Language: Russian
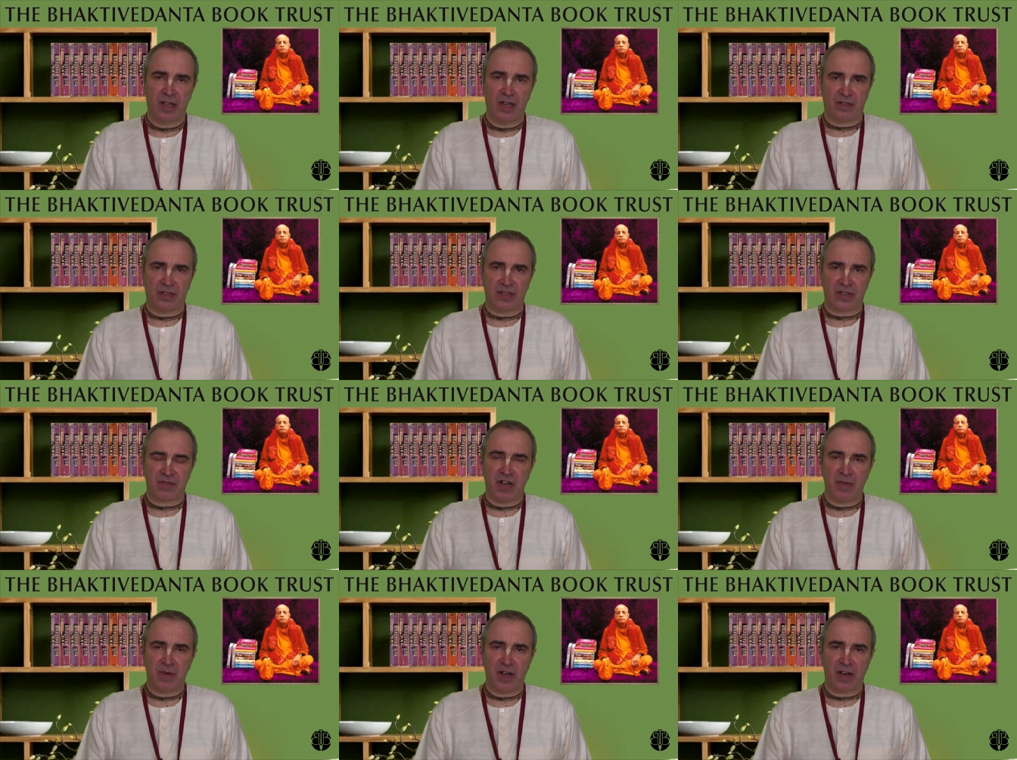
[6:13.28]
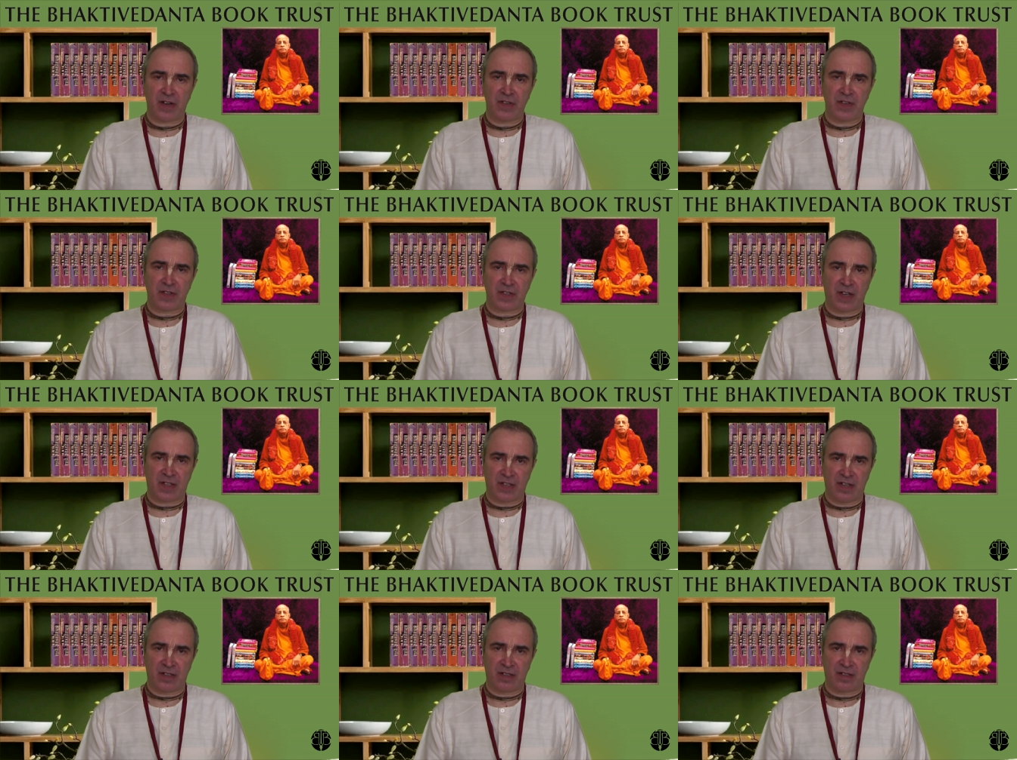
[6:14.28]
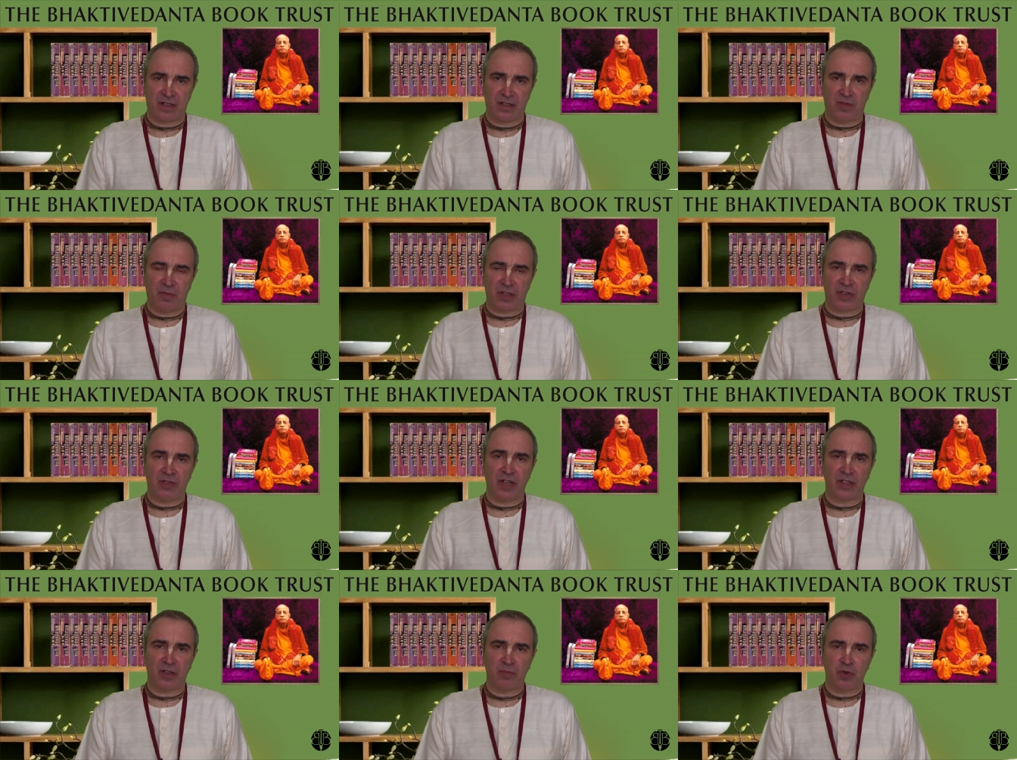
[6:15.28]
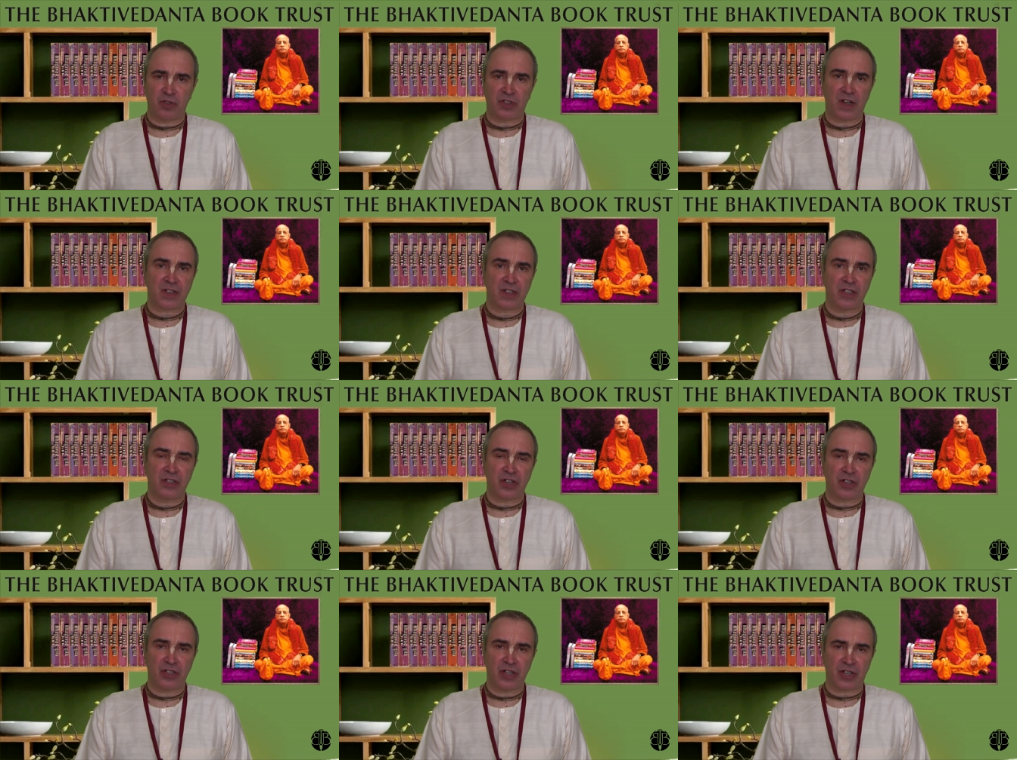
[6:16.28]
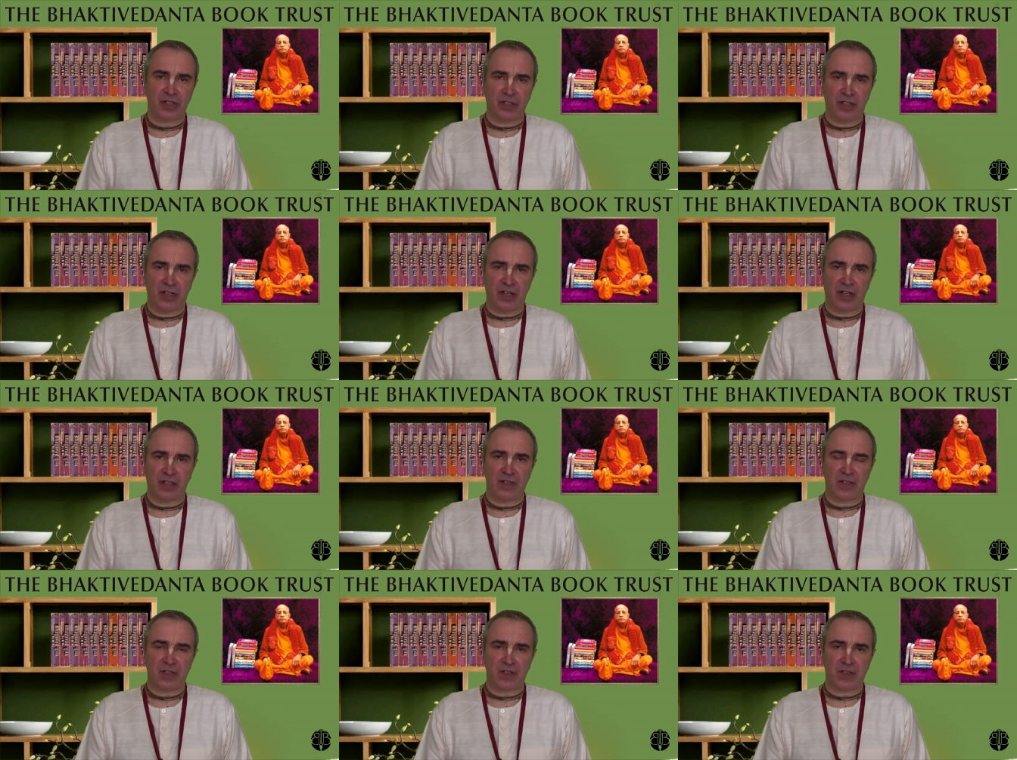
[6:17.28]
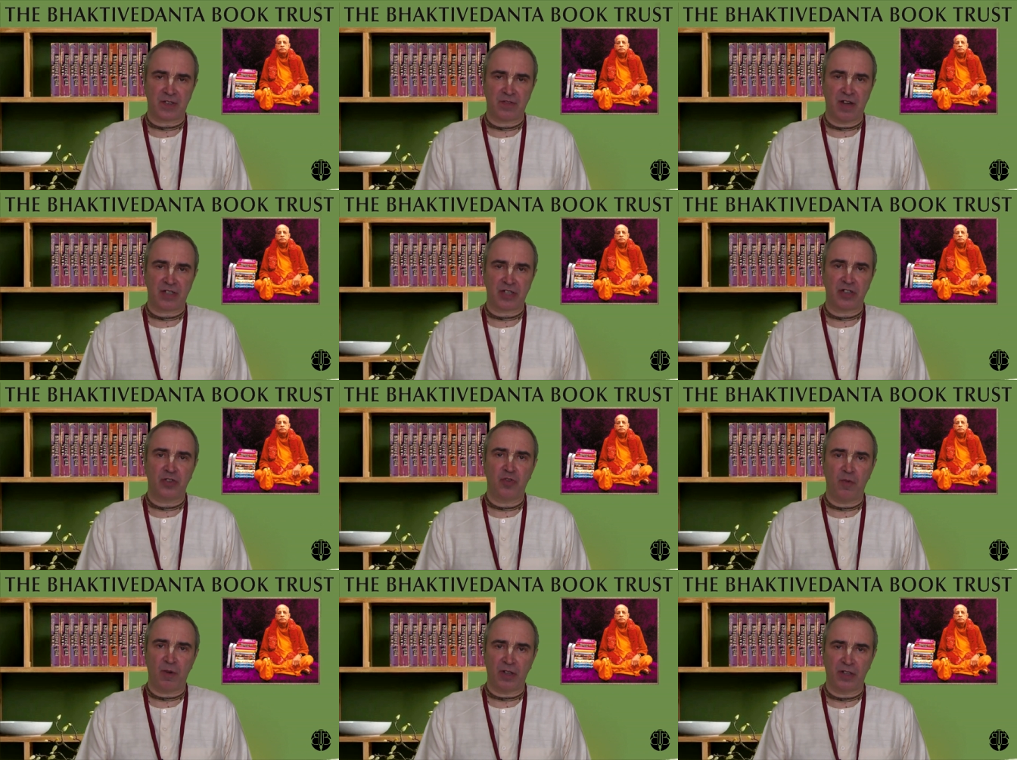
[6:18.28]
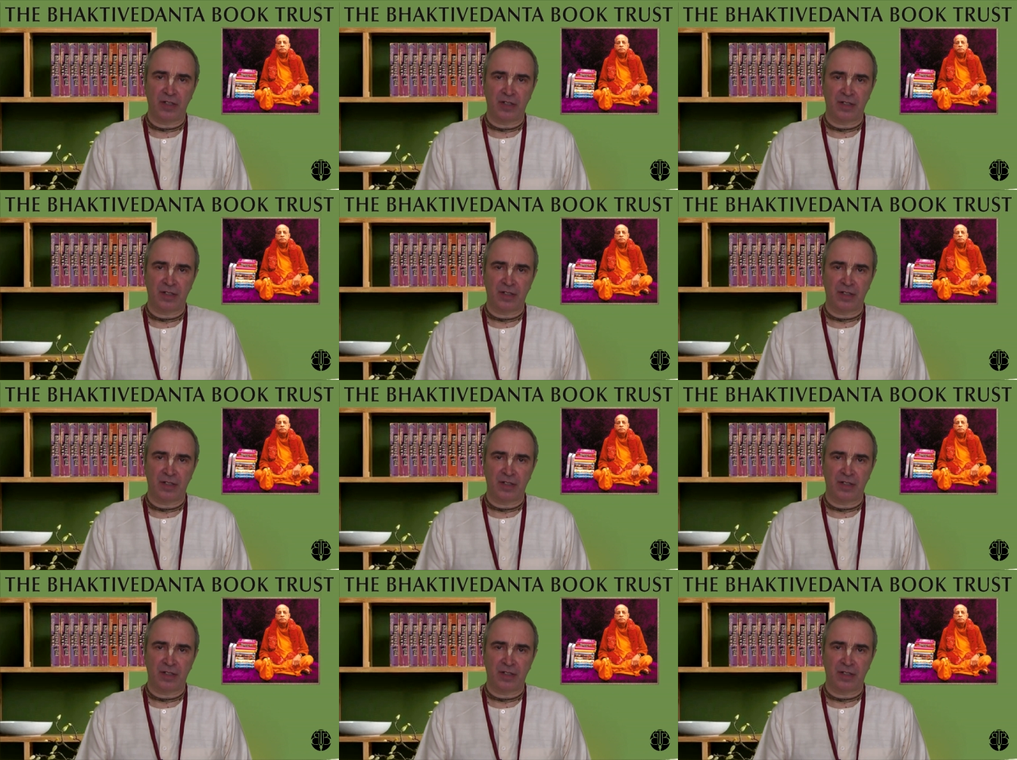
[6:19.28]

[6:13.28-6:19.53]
так называемая организация – Бхактивиданта Book Trust International, или как она сейчас называется, Global.